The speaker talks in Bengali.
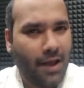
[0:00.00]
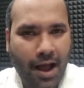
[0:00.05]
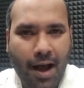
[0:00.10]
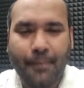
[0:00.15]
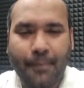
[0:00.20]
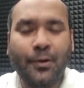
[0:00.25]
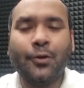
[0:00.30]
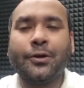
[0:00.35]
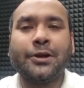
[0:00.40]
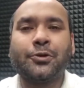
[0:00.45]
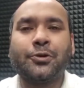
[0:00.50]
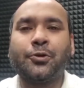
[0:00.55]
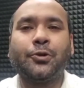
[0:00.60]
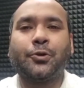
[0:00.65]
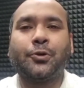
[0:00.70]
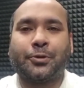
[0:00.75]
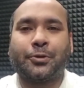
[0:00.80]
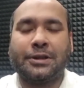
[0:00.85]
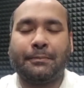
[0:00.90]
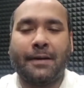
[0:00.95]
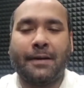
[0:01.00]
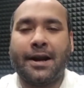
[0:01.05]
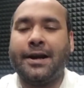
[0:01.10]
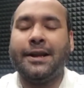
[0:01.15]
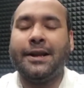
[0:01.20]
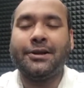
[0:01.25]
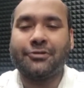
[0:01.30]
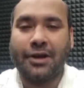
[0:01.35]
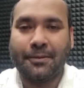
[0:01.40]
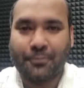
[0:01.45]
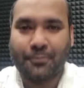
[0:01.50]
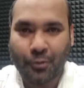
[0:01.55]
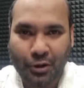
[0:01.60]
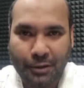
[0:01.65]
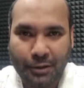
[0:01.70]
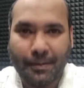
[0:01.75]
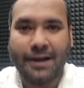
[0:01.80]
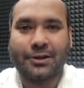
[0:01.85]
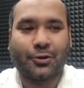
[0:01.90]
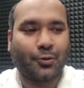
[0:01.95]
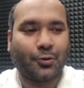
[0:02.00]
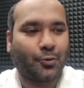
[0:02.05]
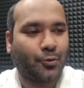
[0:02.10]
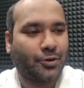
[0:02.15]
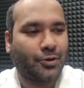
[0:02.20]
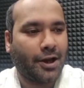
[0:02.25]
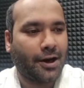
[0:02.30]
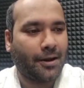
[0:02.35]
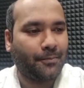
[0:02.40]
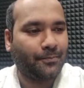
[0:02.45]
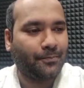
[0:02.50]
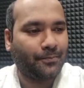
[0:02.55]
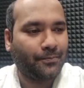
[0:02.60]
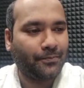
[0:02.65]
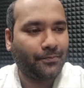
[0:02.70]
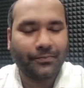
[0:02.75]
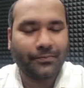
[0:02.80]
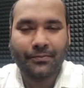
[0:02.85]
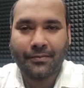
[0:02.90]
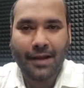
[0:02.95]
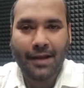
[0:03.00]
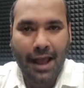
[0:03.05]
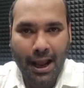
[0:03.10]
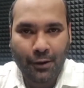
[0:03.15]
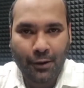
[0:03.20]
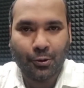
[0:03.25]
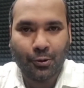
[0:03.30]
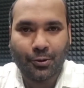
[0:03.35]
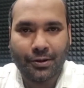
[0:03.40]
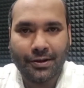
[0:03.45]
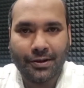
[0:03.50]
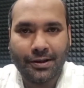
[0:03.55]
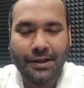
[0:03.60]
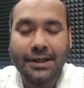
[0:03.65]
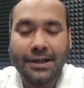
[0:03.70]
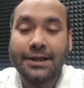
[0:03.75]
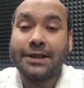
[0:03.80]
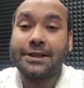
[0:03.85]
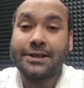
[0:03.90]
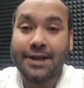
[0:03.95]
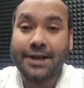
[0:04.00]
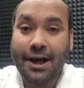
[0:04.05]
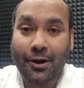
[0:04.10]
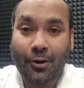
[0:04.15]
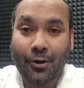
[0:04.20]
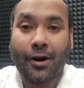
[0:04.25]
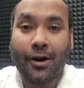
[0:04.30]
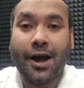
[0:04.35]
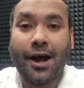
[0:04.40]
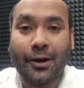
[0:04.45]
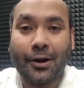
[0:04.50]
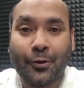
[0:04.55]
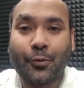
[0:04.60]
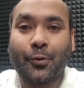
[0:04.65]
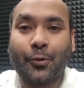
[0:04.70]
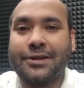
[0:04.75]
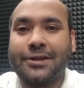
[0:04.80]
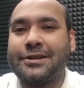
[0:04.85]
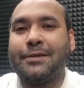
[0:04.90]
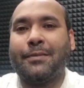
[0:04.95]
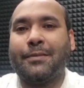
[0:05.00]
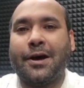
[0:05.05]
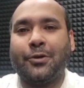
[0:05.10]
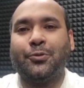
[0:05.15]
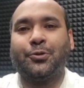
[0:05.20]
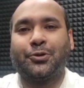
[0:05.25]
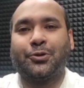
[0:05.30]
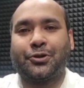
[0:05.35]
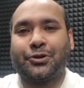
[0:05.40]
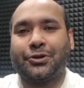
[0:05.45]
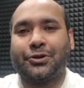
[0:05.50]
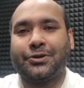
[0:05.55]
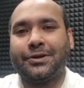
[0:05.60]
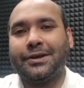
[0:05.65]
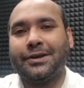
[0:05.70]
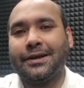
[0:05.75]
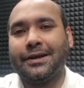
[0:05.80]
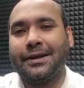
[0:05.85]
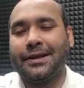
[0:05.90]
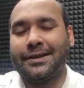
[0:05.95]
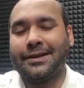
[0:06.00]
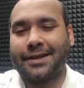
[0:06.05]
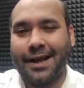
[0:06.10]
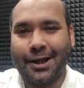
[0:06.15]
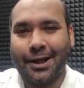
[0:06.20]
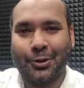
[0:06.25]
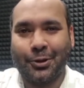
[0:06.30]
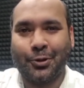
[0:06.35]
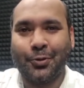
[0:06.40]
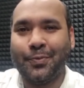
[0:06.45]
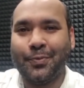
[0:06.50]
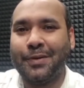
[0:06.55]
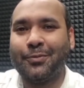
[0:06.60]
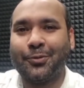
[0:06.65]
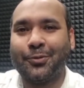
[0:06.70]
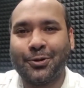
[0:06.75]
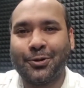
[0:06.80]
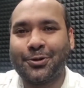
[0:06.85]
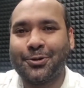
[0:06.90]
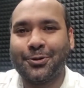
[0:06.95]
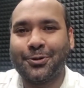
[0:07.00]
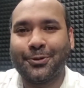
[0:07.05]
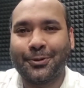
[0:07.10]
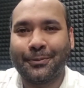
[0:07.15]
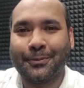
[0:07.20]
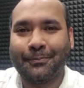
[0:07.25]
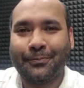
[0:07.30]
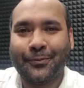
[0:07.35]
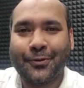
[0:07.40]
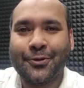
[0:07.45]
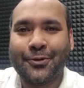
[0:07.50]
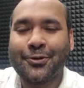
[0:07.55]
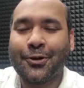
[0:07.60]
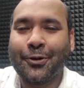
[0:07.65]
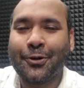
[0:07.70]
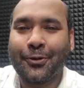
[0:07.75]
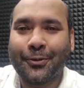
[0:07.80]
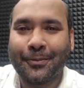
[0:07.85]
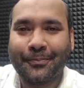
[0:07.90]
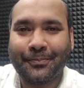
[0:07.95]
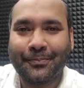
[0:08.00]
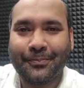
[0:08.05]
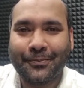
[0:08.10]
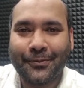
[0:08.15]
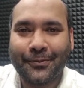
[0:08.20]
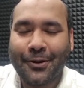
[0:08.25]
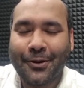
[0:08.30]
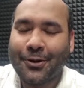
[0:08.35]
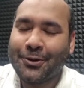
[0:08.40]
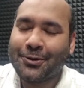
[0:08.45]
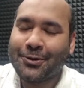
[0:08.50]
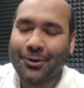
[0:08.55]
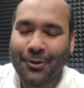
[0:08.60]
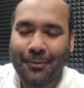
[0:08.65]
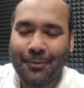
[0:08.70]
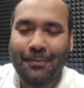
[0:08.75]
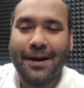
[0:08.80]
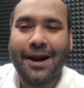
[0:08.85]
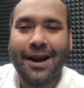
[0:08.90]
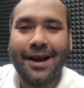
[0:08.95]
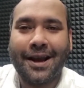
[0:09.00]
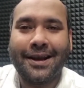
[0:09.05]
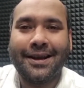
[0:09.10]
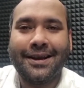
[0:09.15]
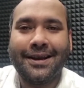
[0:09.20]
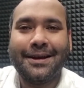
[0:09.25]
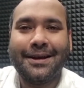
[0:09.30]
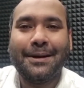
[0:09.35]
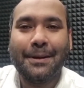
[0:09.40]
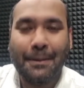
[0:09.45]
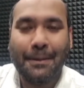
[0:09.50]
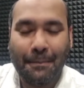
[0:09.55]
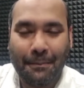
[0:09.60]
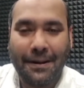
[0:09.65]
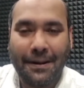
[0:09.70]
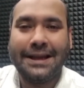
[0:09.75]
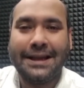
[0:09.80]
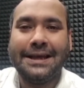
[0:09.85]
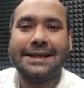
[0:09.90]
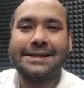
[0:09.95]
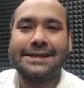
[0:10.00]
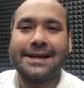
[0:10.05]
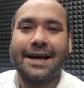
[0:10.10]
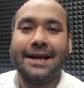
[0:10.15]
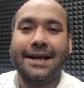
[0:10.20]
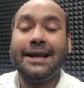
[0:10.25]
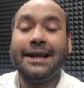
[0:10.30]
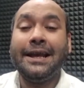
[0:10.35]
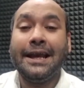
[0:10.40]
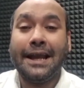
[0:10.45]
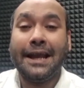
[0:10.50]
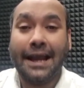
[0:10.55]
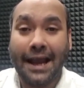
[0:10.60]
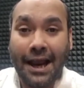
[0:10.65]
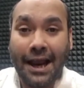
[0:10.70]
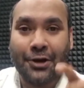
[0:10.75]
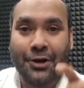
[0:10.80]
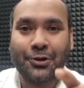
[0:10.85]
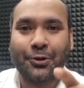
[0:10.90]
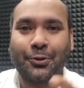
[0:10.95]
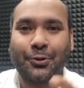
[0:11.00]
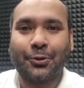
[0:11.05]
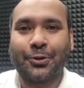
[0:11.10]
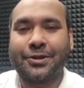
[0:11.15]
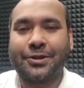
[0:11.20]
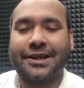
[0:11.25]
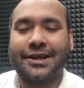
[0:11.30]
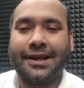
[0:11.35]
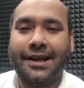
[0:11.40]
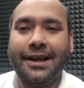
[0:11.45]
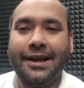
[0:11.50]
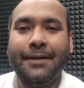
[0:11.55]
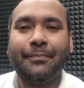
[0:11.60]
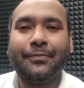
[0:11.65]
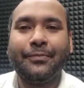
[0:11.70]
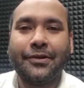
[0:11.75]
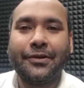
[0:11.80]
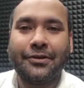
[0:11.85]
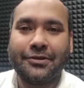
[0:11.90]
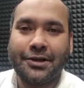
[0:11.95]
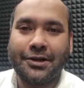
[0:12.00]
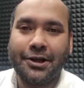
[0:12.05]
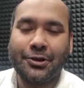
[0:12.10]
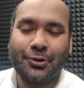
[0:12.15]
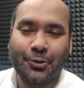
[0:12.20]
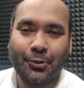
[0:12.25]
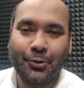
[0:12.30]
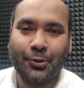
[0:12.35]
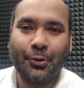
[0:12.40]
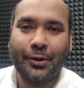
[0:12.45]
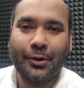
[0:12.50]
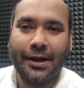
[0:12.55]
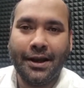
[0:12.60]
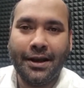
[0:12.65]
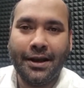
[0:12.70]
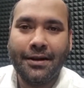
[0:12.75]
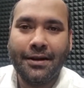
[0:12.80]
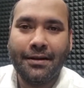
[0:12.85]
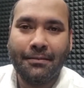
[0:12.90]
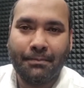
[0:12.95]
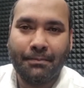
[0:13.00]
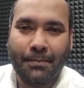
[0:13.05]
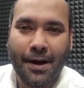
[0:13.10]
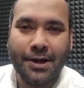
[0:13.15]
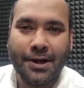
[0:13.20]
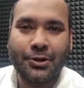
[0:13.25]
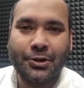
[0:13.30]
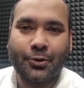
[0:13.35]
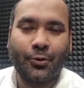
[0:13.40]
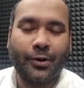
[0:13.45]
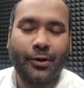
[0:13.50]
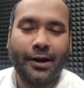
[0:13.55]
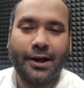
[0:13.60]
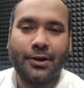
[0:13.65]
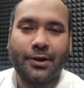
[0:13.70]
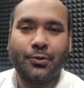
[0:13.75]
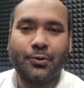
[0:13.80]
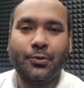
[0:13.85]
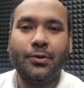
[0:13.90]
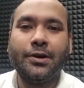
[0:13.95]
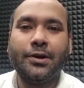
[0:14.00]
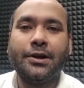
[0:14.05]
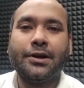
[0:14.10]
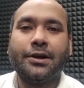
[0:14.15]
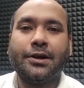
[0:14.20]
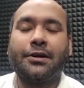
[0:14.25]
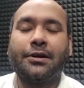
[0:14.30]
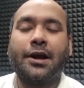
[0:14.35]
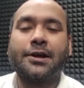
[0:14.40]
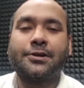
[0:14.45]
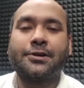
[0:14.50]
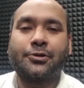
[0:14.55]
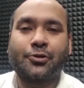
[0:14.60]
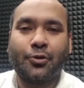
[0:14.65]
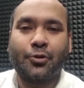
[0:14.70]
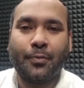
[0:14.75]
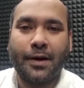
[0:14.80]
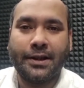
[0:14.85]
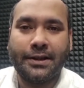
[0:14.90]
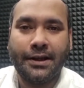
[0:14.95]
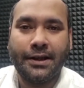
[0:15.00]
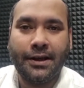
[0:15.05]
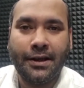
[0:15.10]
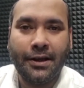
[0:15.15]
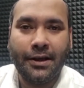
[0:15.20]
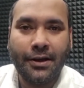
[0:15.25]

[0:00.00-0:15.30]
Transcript: আমিও কিছুই করতে পারিনি সেই প্রতিবাদটুকু ছাড়া এখন যা করার করেছে মানুষ তাই তুমি বলছো চলো চলো পালাই পালিয়ে যাই এই শহর ছেড়ে যেই শহরে বাস করে কিছু রাষ্ট্রবাদী